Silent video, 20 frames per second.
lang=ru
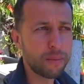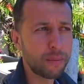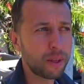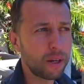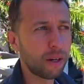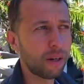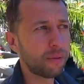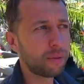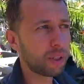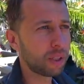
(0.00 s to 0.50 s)

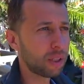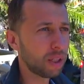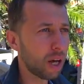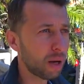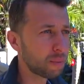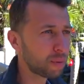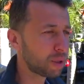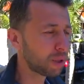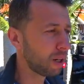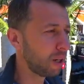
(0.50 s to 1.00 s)
а,
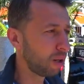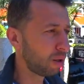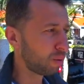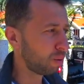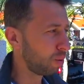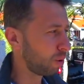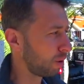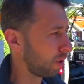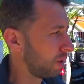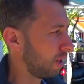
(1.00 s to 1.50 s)
вьетнамская
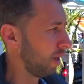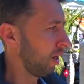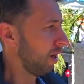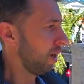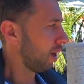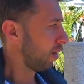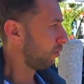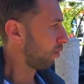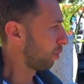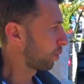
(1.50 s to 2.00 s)
кухня.
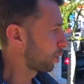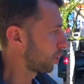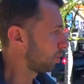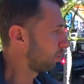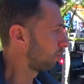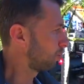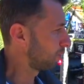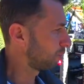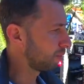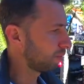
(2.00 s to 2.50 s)
В
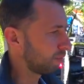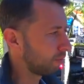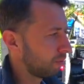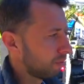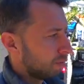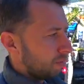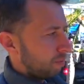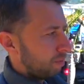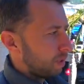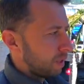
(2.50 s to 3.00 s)

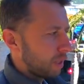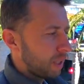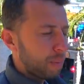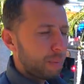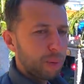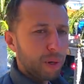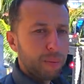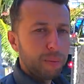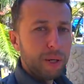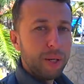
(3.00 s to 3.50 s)
общем, никаких
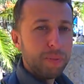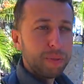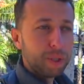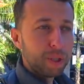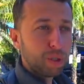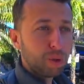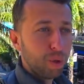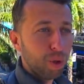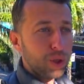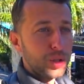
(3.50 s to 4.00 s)
проблем с
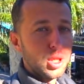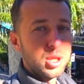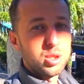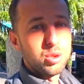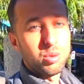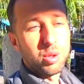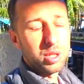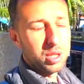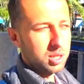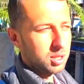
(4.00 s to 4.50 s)
едой
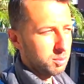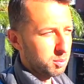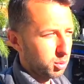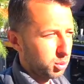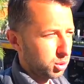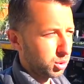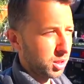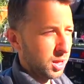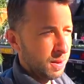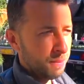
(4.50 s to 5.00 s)
здесь у вас не
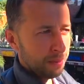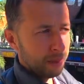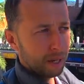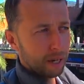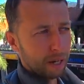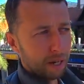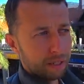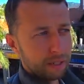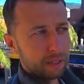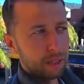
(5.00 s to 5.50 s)
будет.
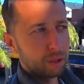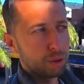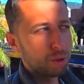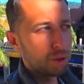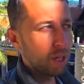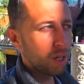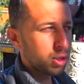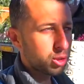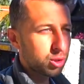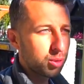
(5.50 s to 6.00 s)
А, скажу
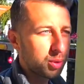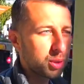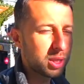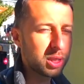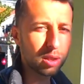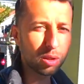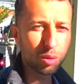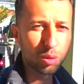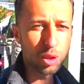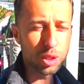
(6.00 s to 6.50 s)
так, что
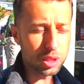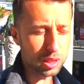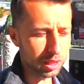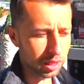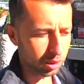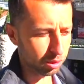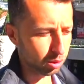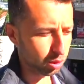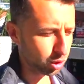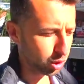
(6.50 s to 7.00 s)
все туристы,
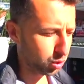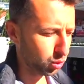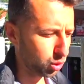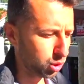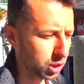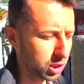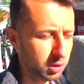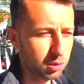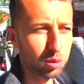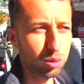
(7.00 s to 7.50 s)
которые
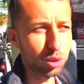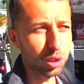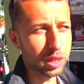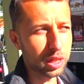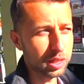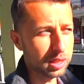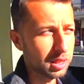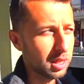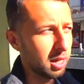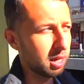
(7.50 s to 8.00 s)
живут даже в
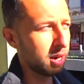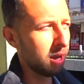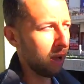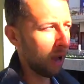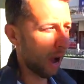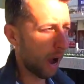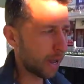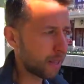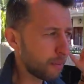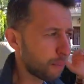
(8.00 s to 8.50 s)
других отелях,
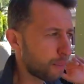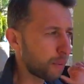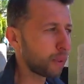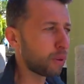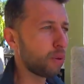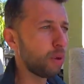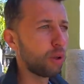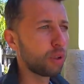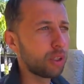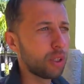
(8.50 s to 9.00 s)
они
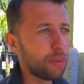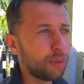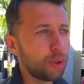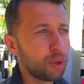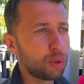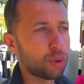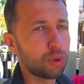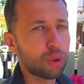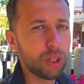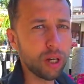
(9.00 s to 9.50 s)
приходят
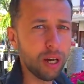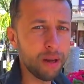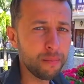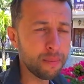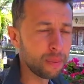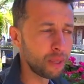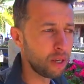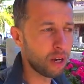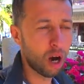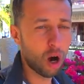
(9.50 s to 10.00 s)
именно сюда,
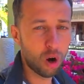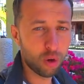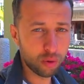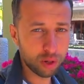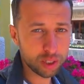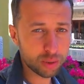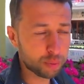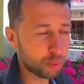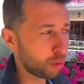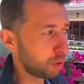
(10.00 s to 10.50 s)
а у
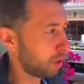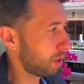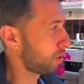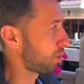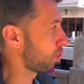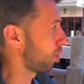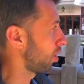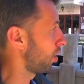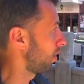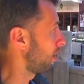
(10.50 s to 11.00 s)
вас будет здесь
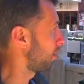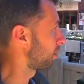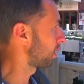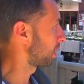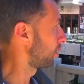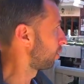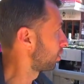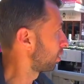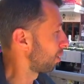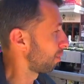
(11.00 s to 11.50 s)
все
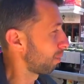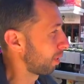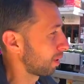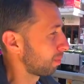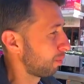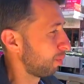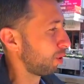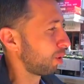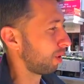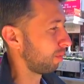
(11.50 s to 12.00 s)
абсолютно
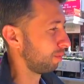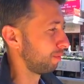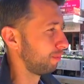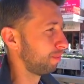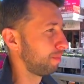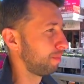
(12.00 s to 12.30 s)
под боком.